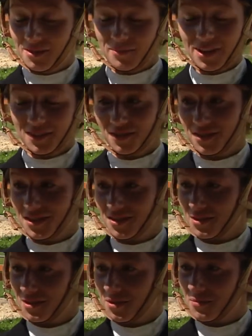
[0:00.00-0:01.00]
bardzo
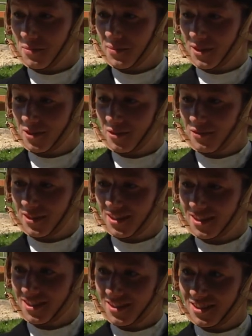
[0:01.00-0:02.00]
ciężko jest ją
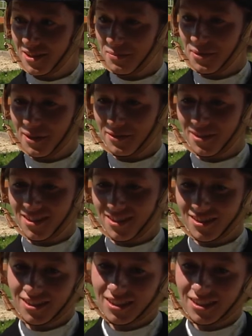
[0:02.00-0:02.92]
opanować, naprawdę.